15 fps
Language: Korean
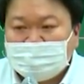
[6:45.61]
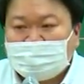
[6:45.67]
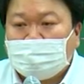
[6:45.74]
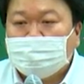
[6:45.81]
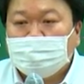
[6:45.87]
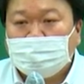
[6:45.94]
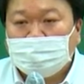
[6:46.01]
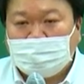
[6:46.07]

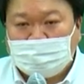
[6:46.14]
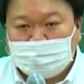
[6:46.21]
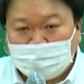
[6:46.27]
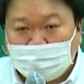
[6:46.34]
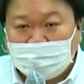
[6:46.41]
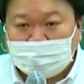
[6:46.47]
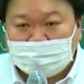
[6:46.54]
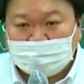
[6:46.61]
담보권하고
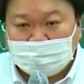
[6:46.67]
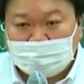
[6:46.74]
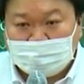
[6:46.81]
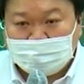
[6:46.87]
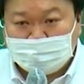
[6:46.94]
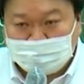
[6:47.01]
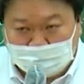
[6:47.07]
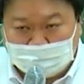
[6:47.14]
똑같은 거예요.
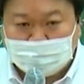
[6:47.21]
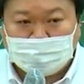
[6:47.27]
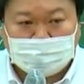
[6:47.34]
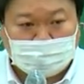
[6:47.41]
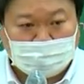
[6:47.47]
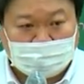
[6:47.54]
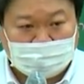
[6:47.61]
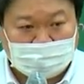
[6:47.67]
100%
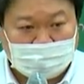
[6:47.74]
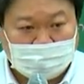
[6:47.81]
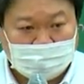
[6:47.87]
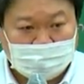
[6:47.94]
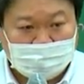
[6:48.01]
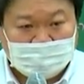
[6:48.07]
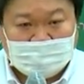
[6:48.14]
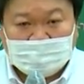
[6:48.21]
똑같아요.
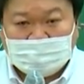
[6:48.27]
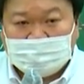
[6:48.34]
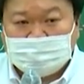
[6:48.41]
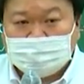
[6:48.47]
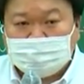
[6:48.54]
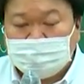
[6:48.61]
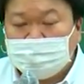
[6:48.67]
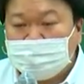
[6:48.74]
그래서
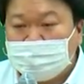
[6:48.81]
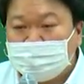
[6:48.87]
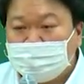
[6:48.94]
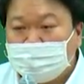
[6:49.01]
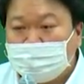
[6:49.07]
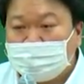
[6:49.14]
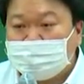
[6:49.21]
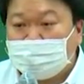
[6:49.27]

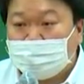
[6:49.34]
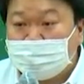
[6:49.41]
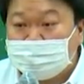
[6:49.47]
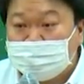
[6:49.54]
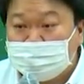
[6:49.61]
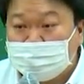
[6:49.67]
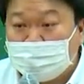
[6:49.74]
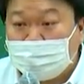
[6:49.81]
주민등록에
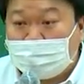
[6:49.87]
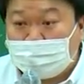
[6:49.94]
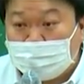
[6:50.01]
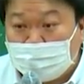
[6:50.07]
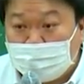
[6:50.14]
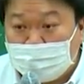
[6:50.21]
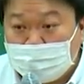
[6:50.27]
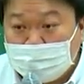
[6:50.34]

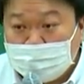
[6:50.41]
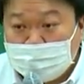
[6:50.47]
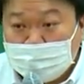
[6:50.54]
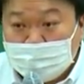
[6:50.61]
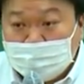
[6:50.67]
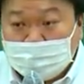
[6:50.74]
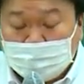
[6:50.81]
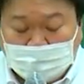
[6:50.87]
전입신고하고
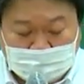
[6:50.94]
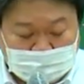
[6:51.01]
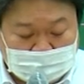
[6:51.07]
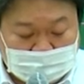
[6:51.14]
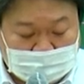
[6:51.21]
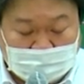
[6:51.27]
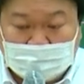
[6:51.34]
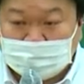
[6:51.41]
거기에다
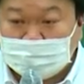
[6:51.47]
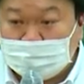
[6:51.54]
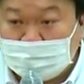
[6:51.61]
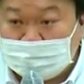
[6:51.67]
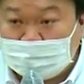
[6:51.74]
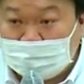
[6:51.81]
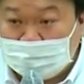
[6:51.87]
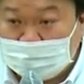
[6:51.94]
계약서
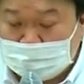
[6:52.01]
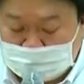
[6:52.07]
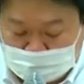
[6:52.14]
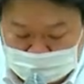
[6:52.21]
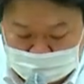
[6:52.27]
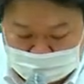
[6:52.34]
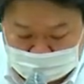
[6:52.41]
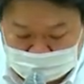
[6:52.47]
내잖아요.
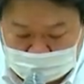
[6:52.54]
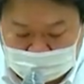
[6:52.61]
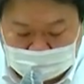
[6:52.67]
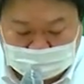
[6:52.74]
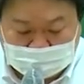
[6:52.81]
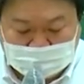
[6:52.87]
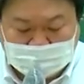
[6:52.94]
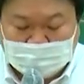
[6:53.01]
그럼 그게
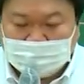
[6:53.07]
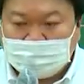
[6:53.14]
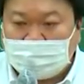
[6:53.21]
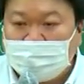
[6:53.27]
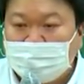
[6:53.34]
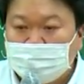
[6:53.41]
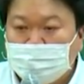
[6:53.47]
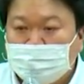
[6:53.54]

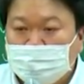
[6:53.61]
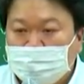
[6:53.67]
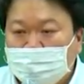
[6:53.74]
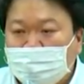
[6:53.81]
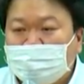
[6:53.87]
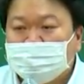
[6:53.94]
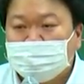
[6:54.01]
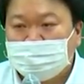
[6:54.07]
대항요건과
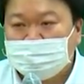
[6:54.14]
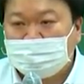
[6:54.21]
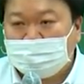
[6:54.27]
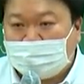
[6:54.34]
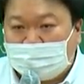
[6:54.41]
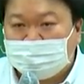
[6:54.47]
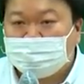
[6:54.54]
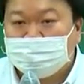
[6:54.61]
확정일자를
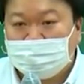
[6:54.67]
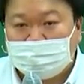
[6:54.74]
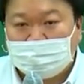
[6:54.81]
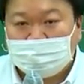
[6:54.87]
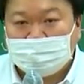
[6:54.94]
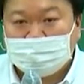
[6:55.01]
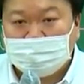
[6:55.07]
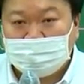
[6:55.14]
갖춘 게
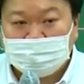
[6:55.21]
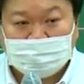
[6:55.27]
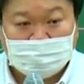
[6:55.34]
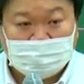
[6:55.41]
되는 거예요.